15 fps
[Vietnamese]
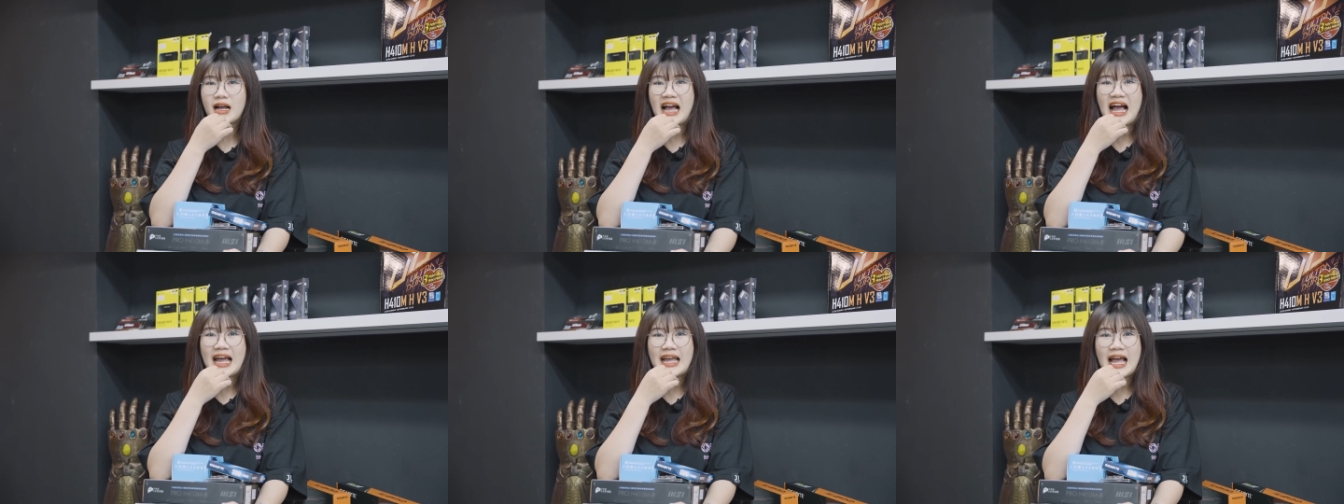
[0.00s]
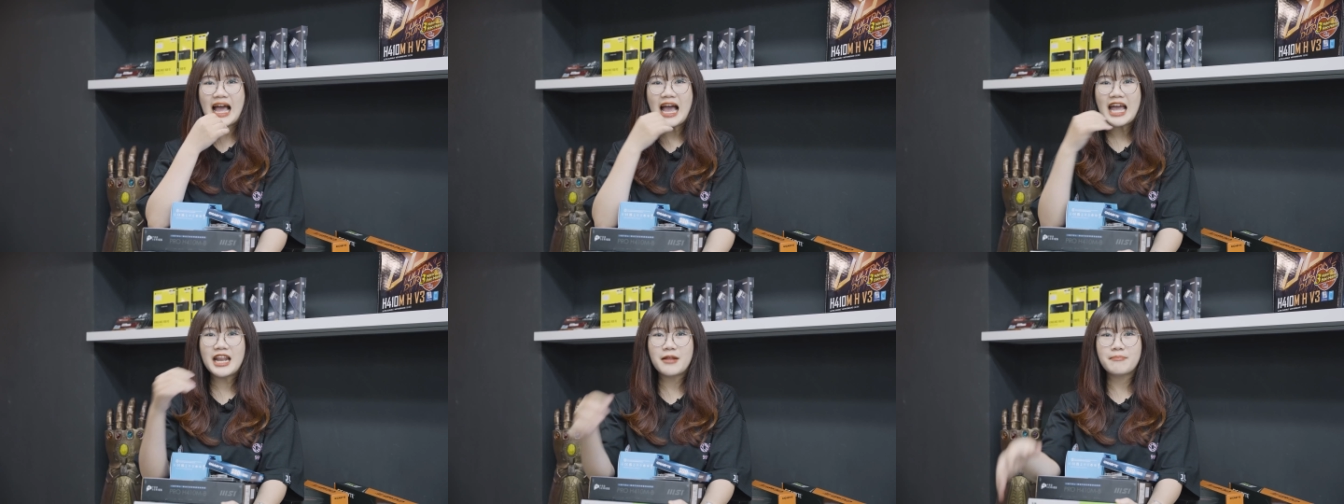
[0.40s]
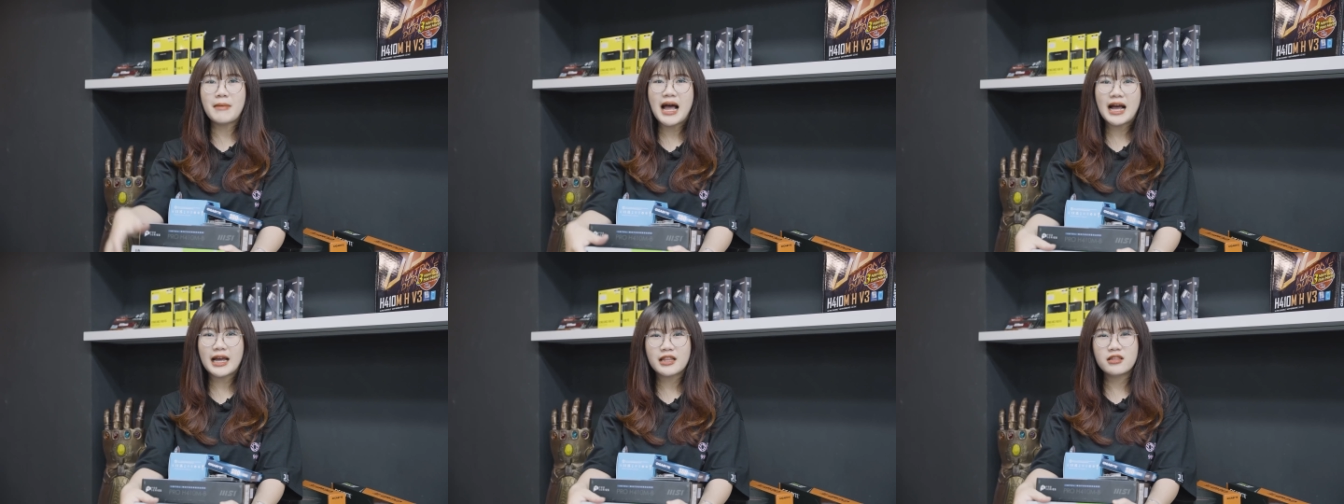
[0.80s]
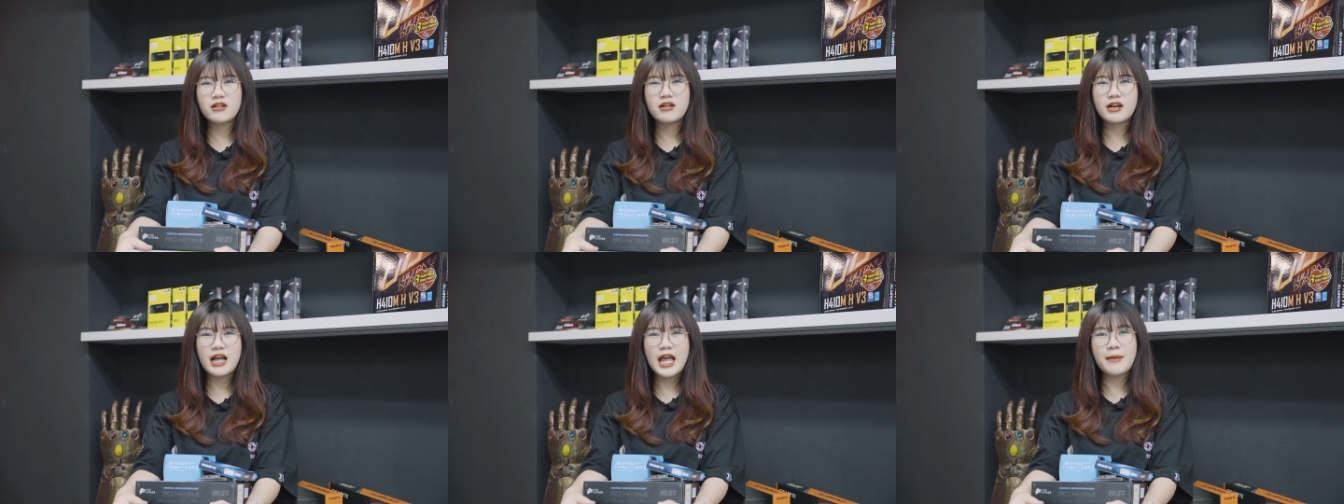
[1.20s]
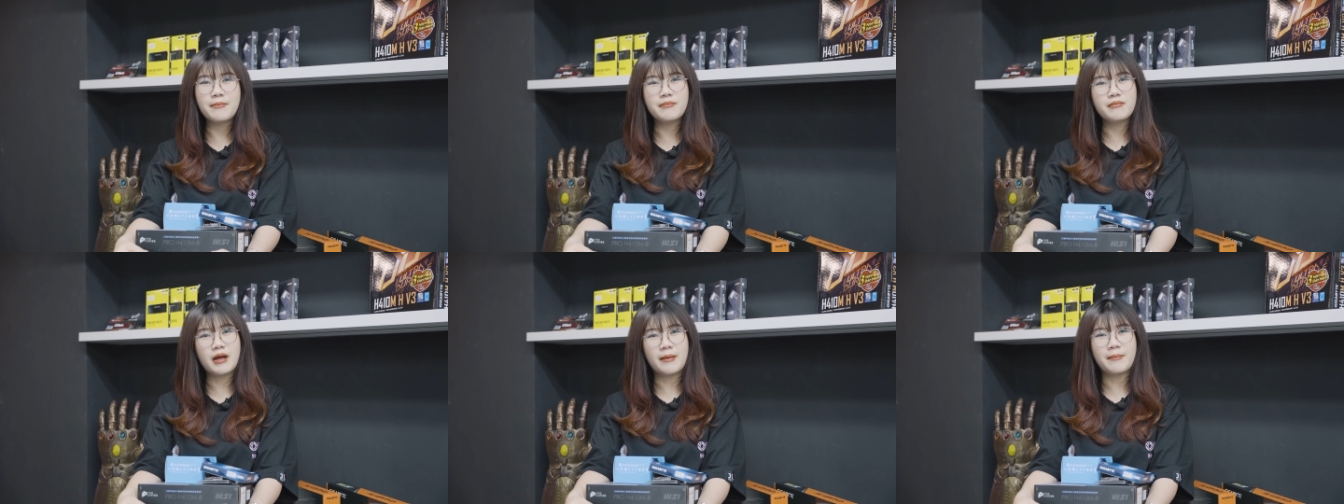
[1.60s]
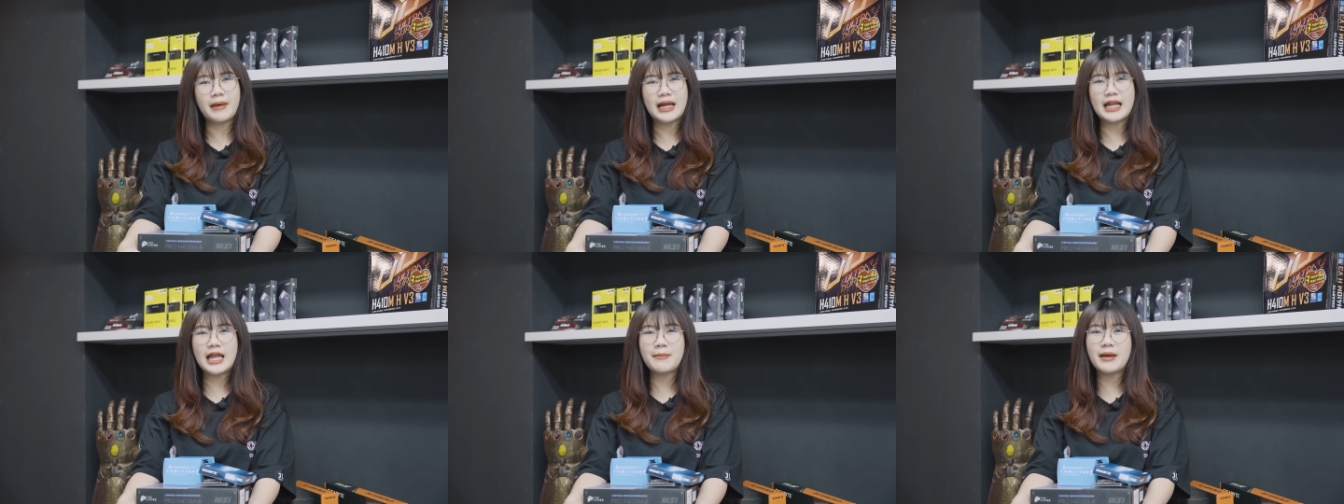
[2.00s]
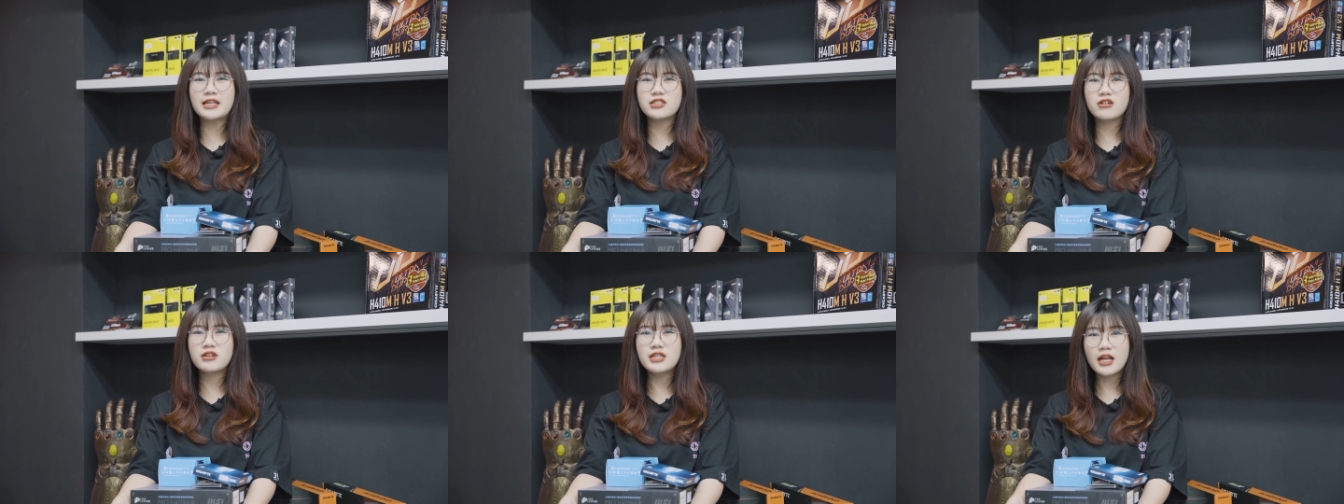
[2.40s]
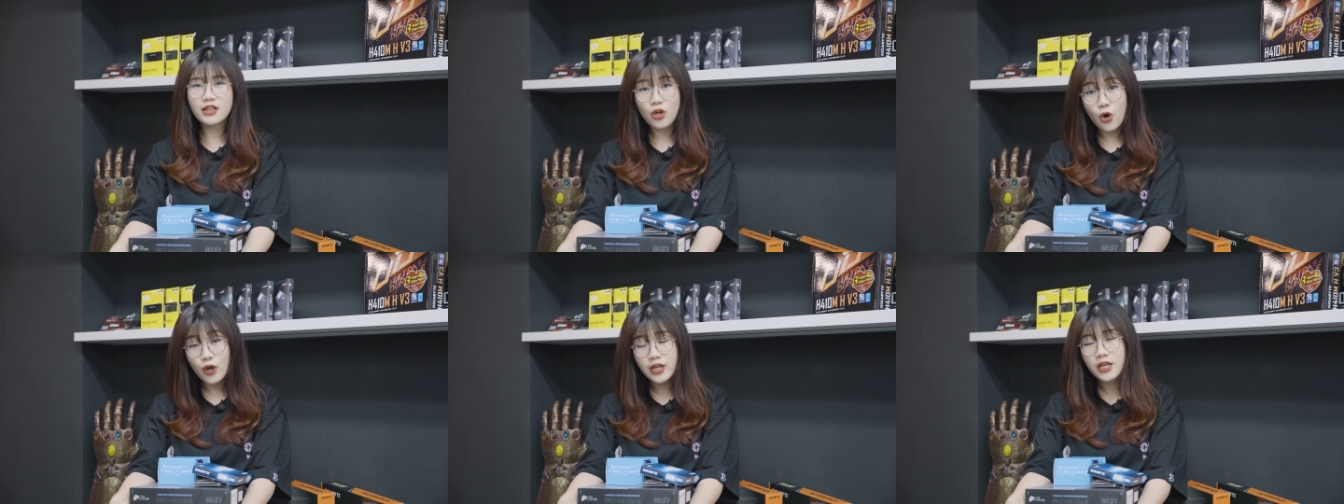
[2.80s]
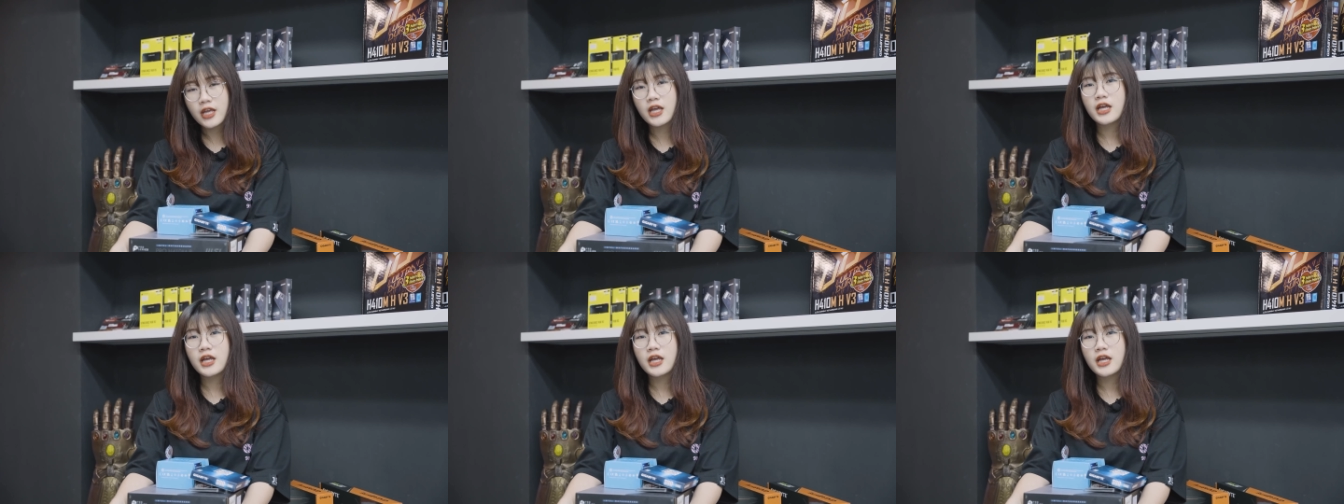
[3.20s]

cài 2 đến 3 cái tựa game mà anh em hay chơi nhất thôi